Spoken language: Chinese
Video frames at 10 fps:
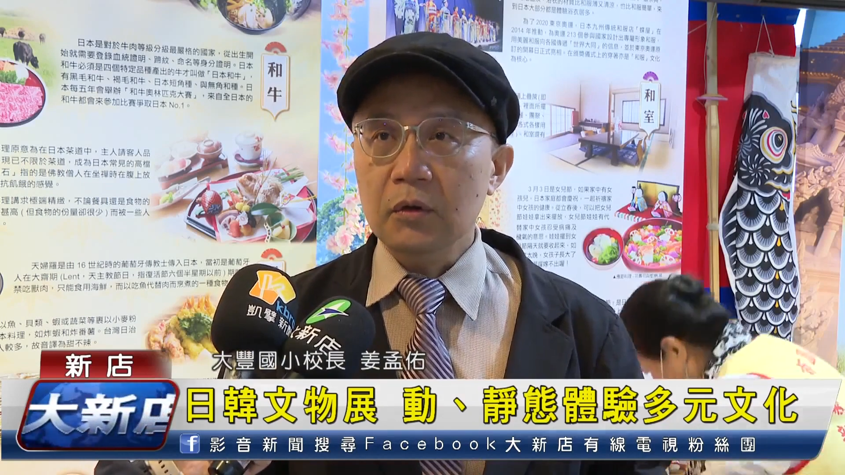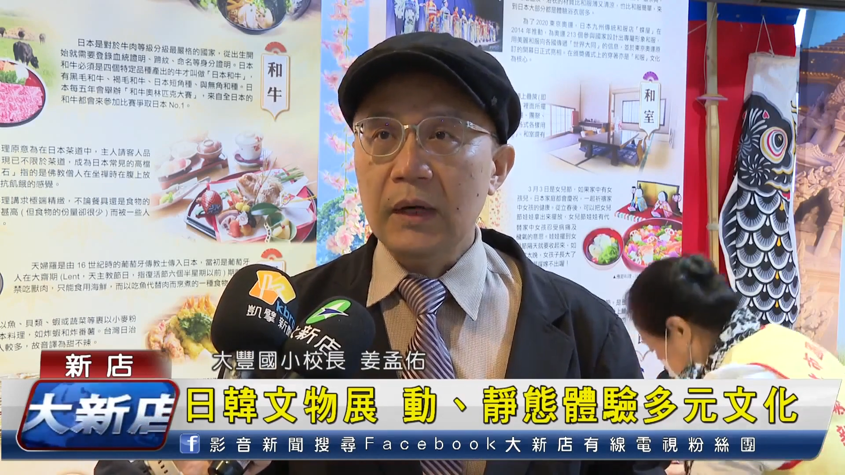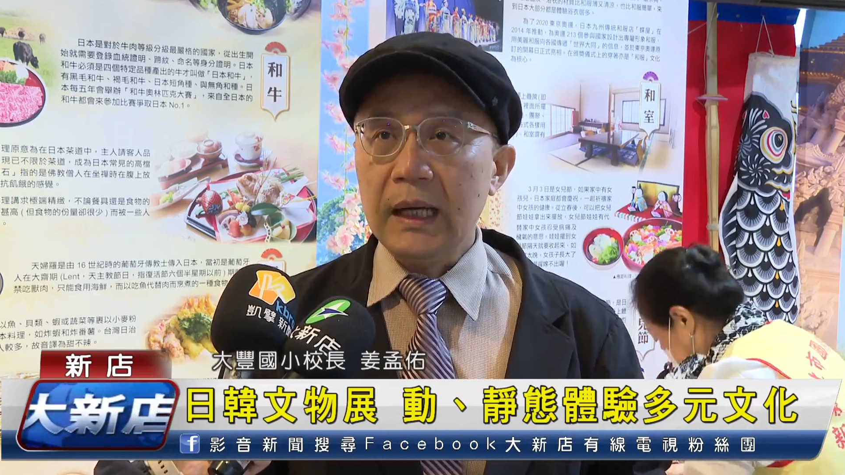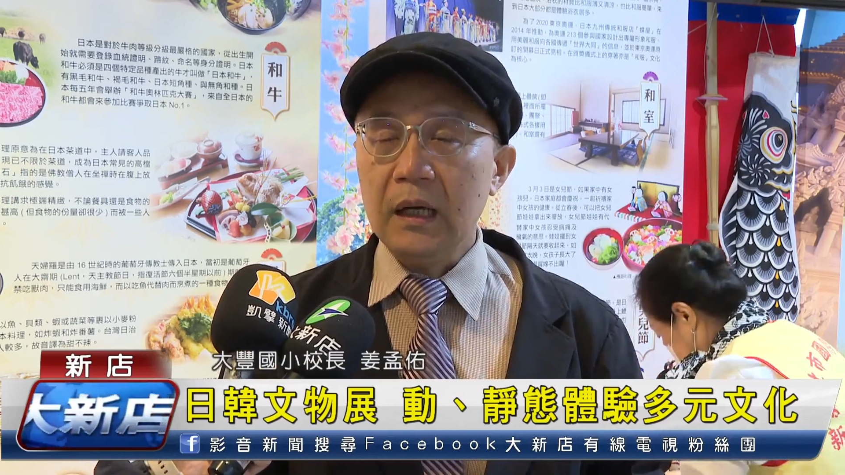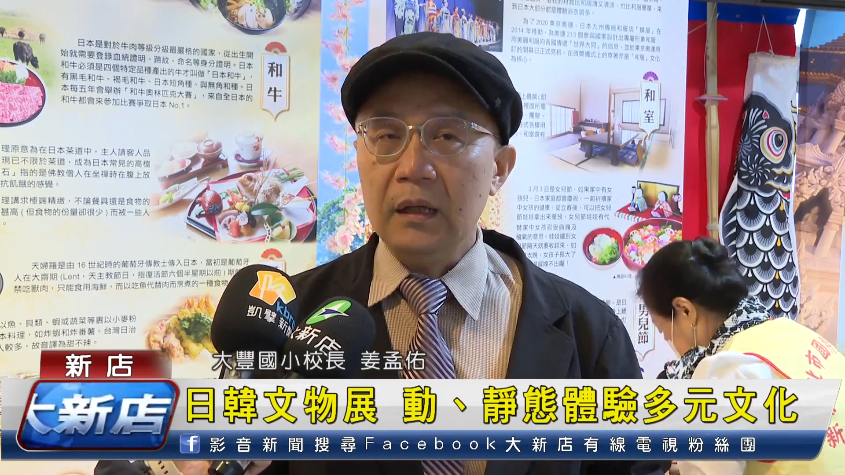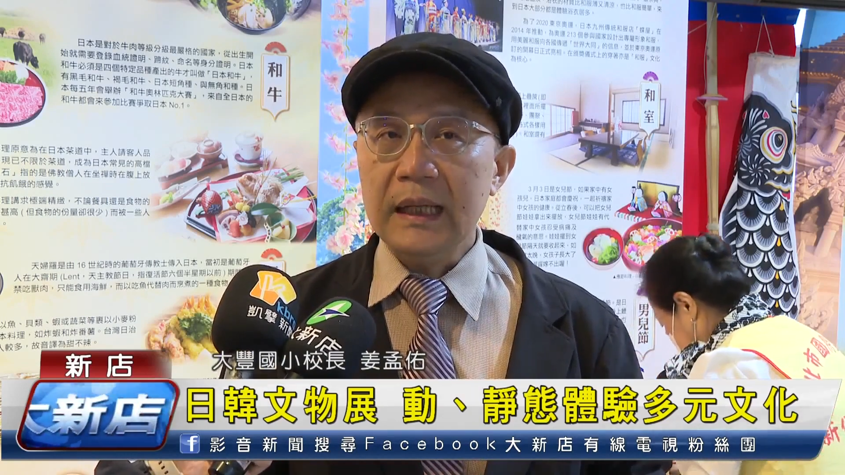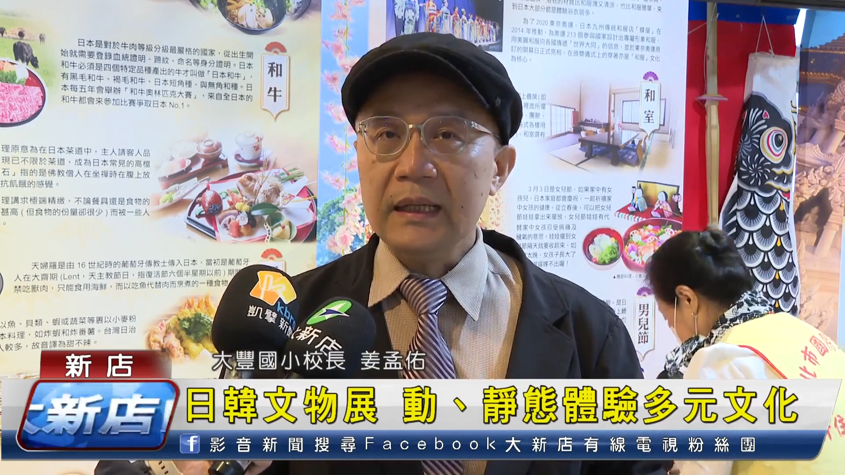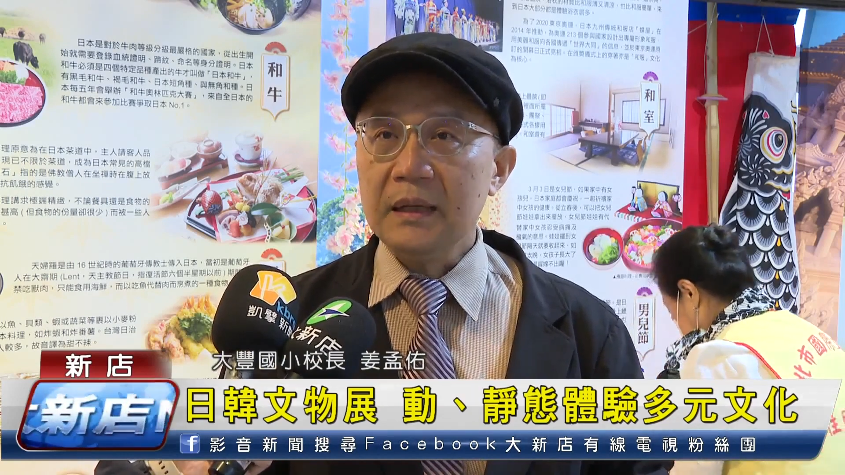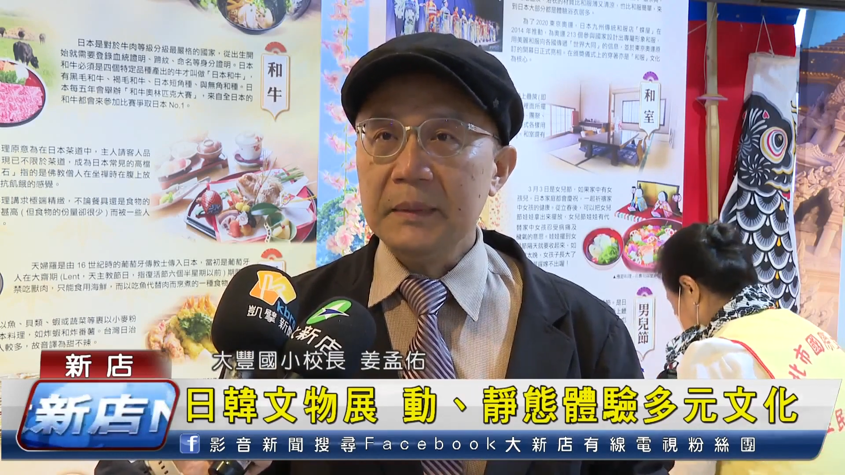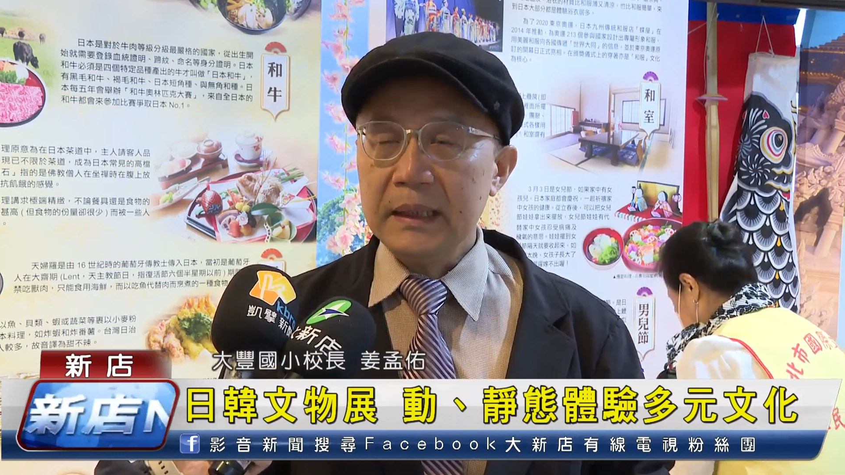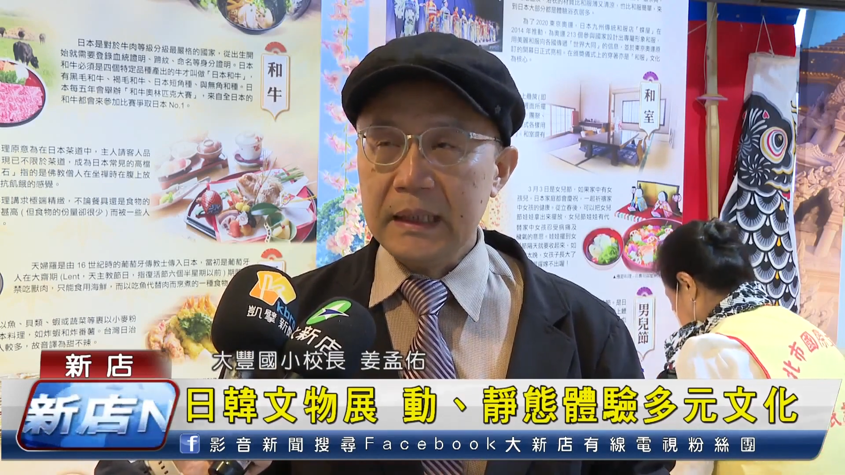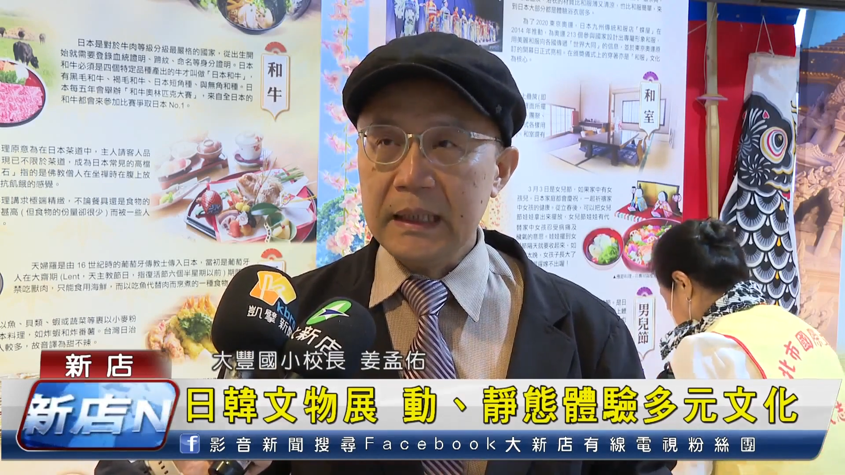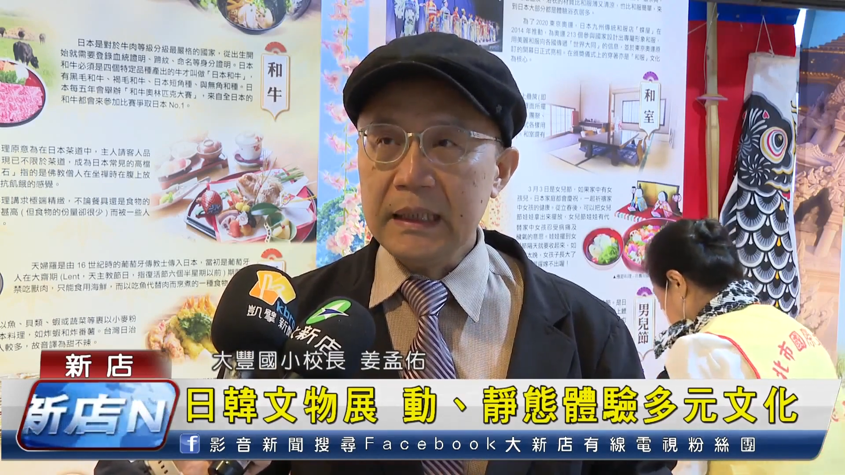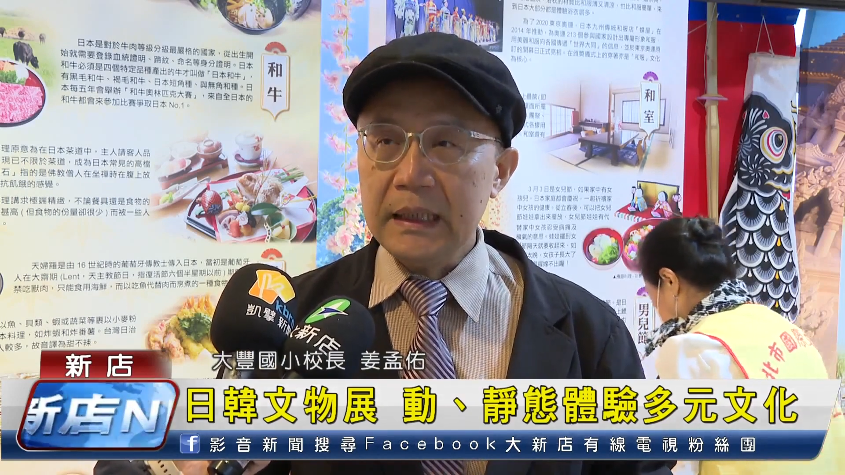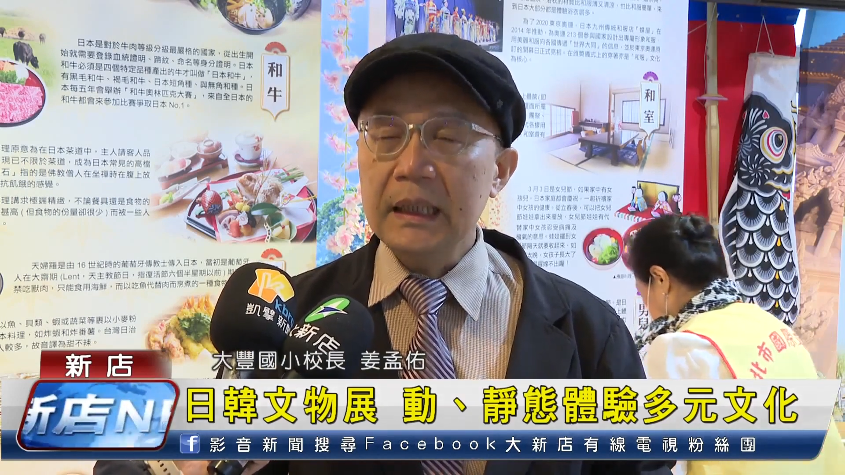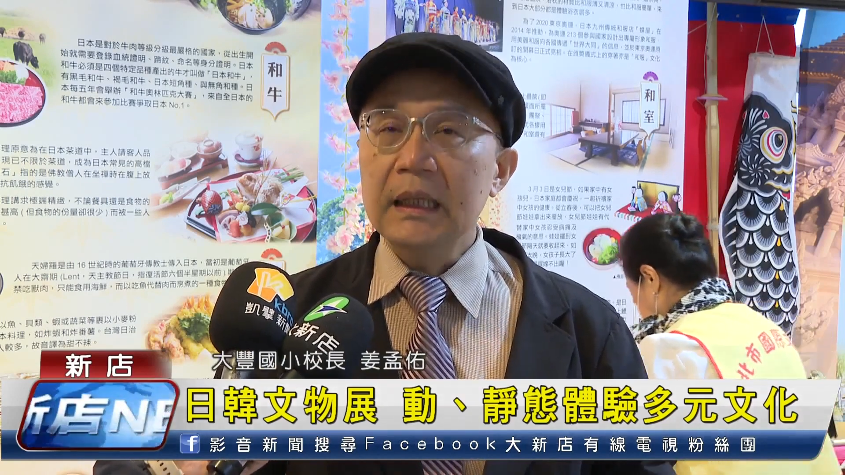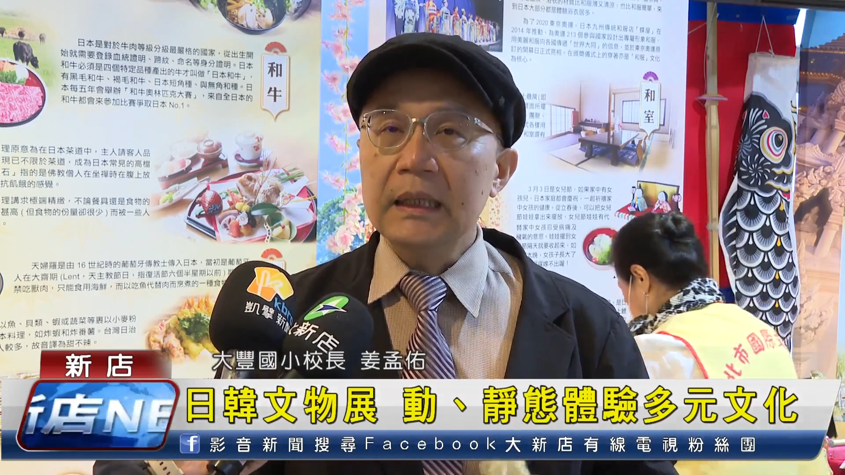文化，啊，让他们可以